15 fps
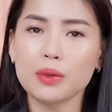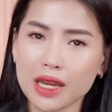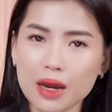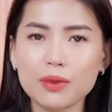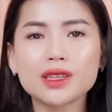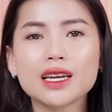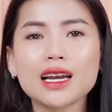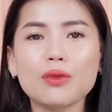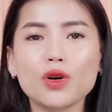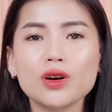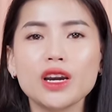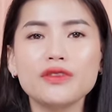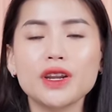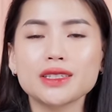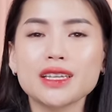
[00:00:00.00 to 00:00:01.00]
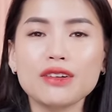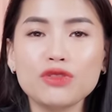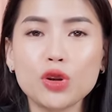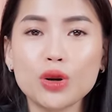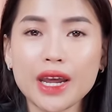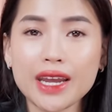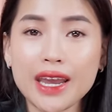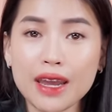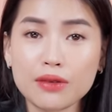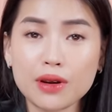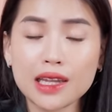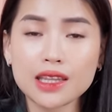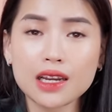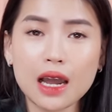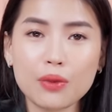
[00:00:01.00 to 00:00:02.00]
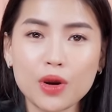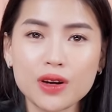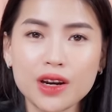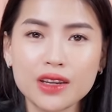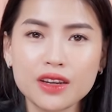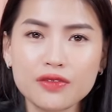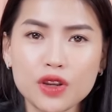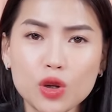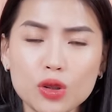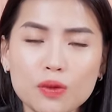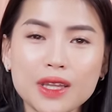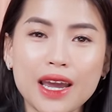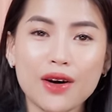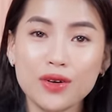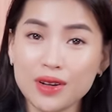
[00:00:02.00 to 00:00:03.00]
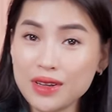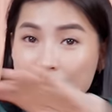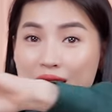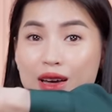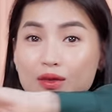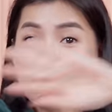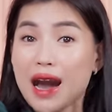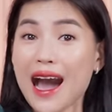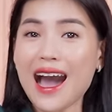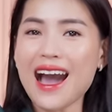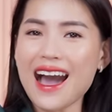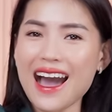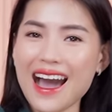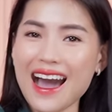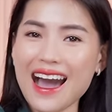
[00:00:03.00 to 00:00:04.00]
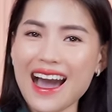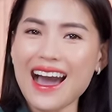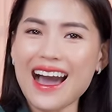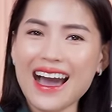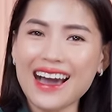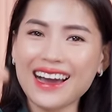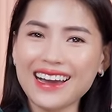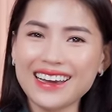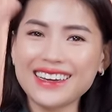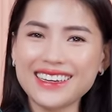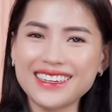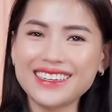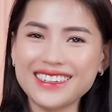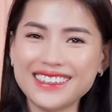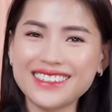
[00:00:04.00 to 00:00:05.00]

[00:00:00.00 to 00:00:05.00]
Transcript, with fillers: mình cảm ơn tất cả mọi người vì đã xem video này. Hẹn gặp lại tất cả mọi người những video tiếp theo. Bye!